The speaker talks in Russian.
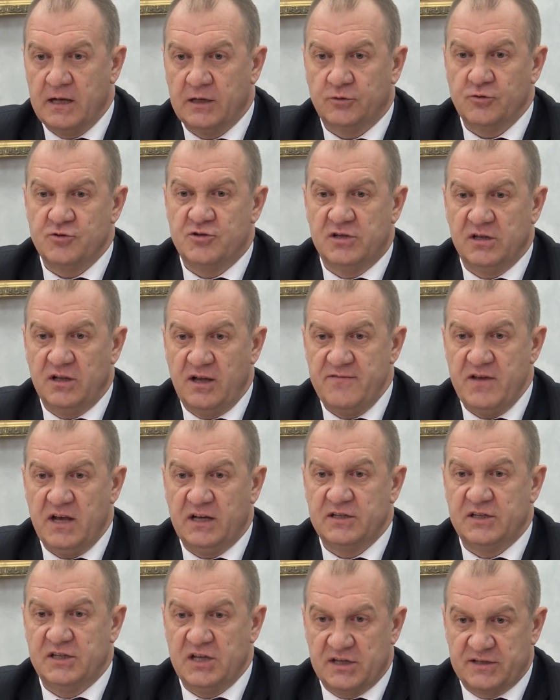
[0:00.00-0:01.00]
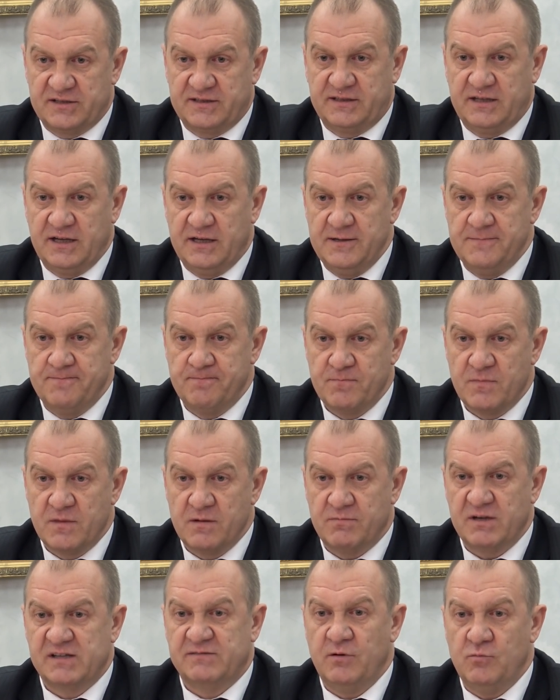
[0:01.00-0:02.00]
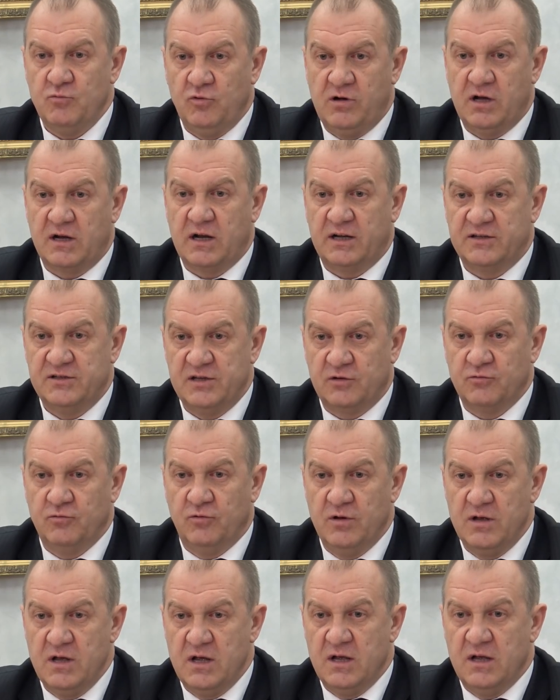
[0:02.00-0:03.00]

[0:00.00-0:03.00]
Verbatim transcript: то человек дерзкий по своему характеру,